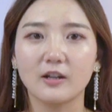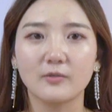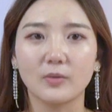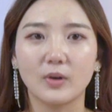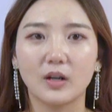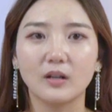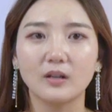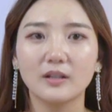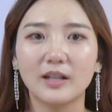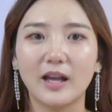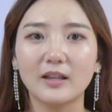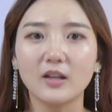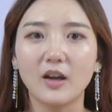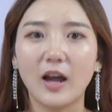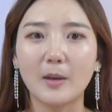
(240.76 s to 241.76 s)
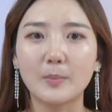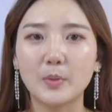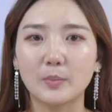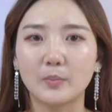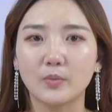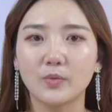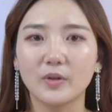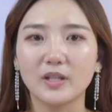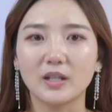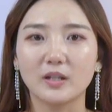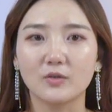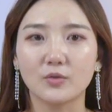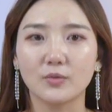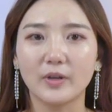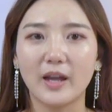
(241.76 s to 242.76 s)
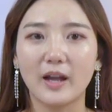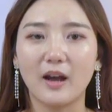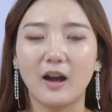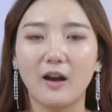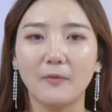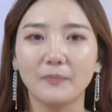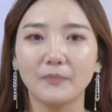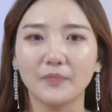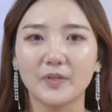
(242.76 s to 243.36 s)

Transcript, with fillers: 个女儿，难道还比不过你的初恋好？